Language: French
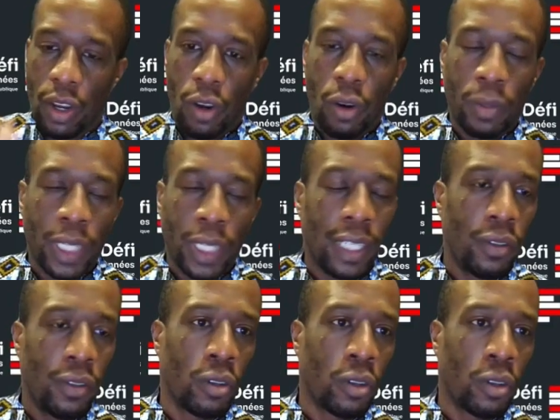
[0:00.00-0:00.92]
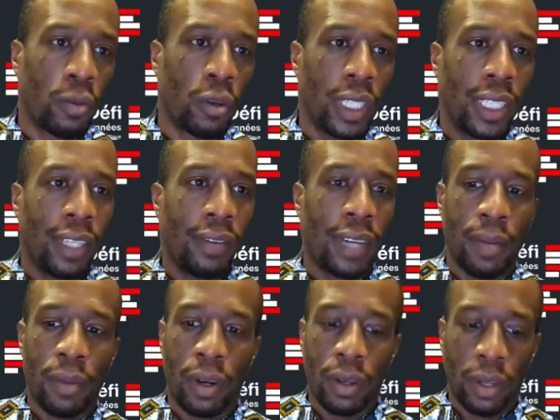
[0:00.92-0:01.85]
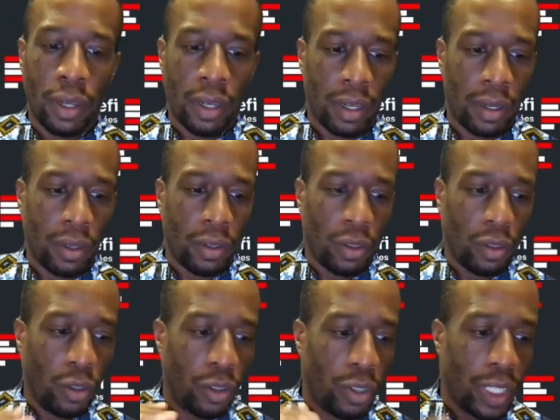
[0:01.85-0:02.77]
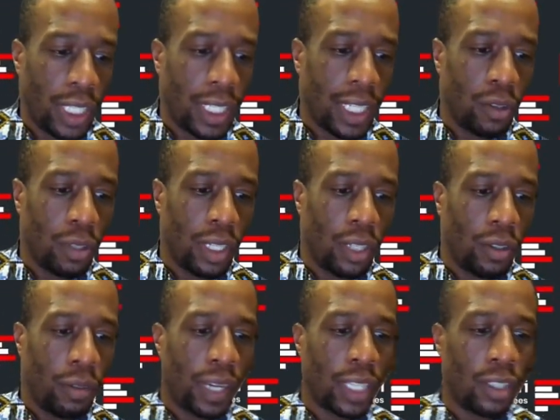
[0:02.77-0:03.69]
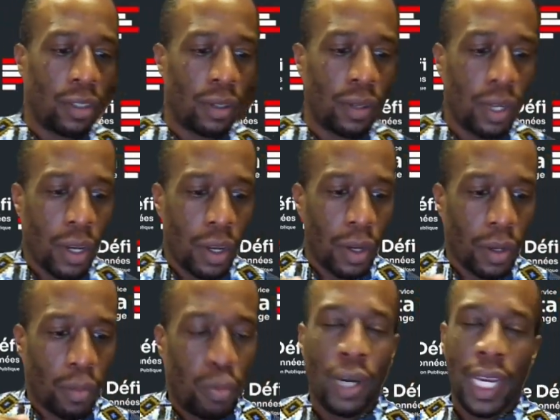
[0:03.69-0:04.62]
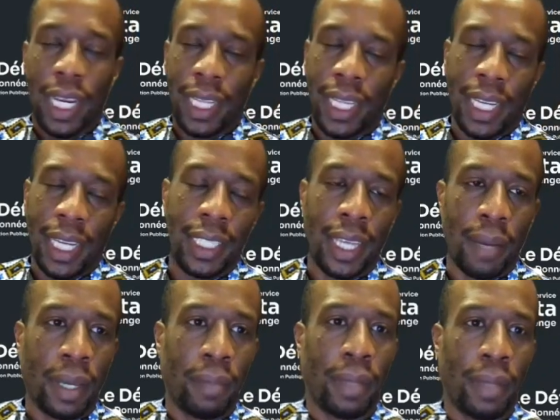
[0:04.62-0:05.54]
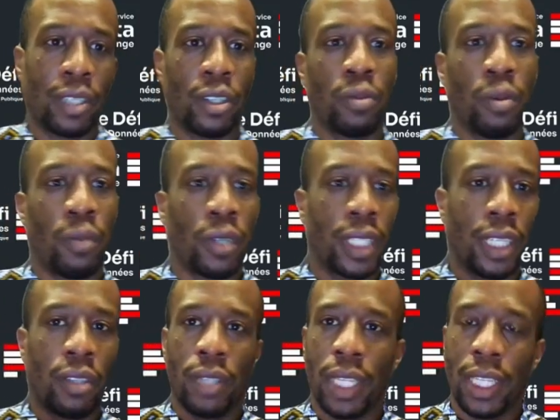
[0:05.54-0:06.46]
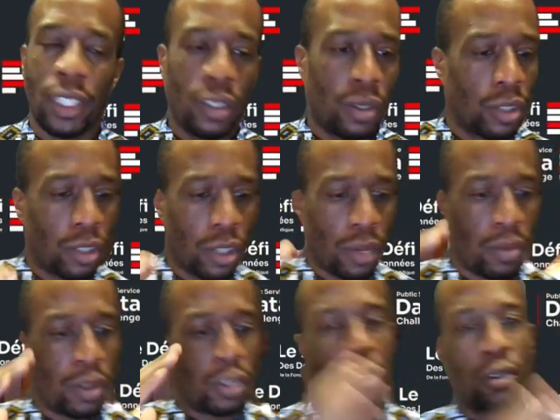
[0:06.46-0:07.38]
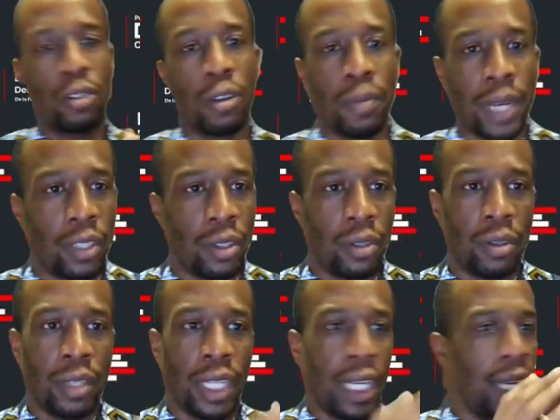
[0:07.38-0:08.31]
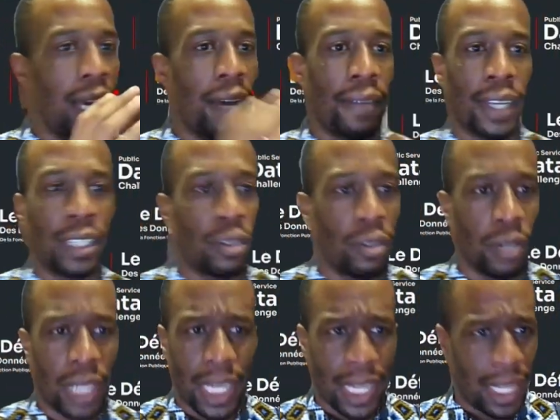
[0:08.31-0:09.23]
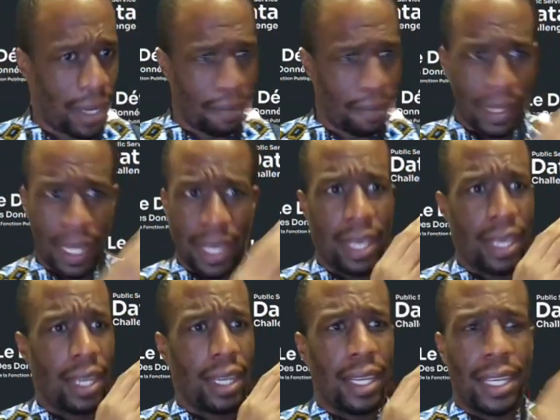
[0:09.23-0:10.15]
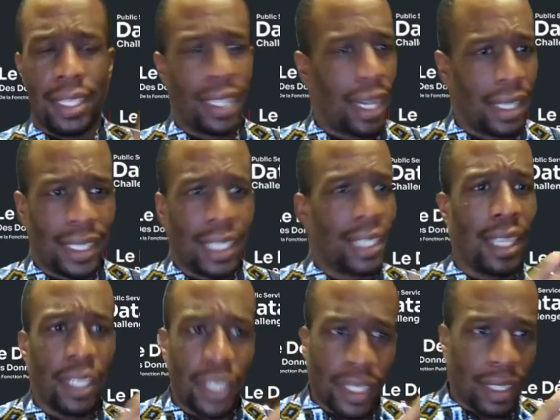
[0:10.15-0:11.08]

L'objectif de notre projet, c'est vraiment utiliser ces données d'une façon pour aider les abris, parce qu'en ce moment, ces données sont seulement sur notre base de données à Infrastructure Canada, et ça, ça, ça,